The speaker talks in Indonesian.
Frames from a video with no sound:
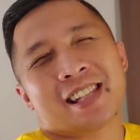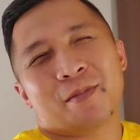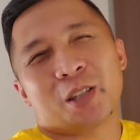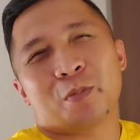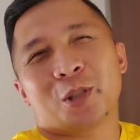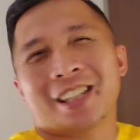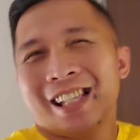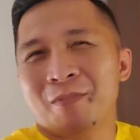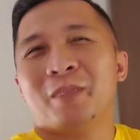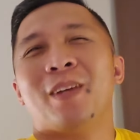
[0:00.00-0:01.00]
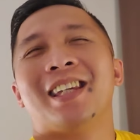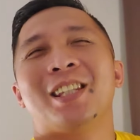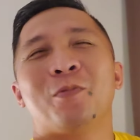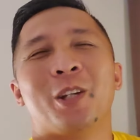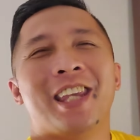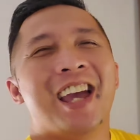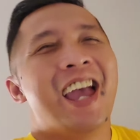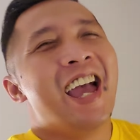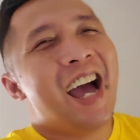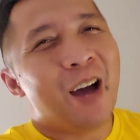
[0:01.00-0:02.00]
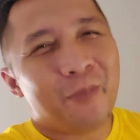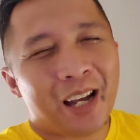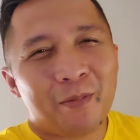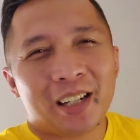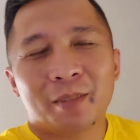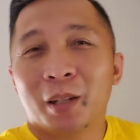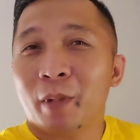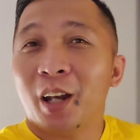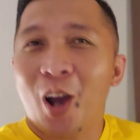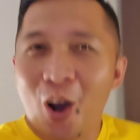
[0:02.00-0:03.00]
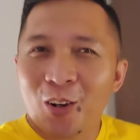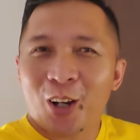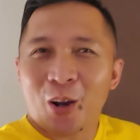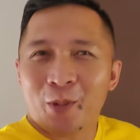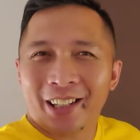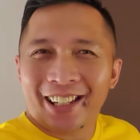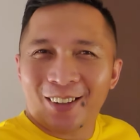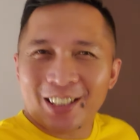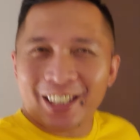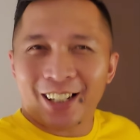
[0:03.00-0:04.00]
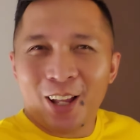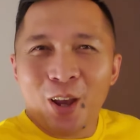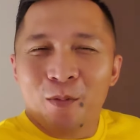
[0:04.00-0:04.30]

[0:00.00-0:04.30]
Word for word: selamat subuh, selamat pagi semuanya Apa kabar teman-teman Oke Community Indo Channel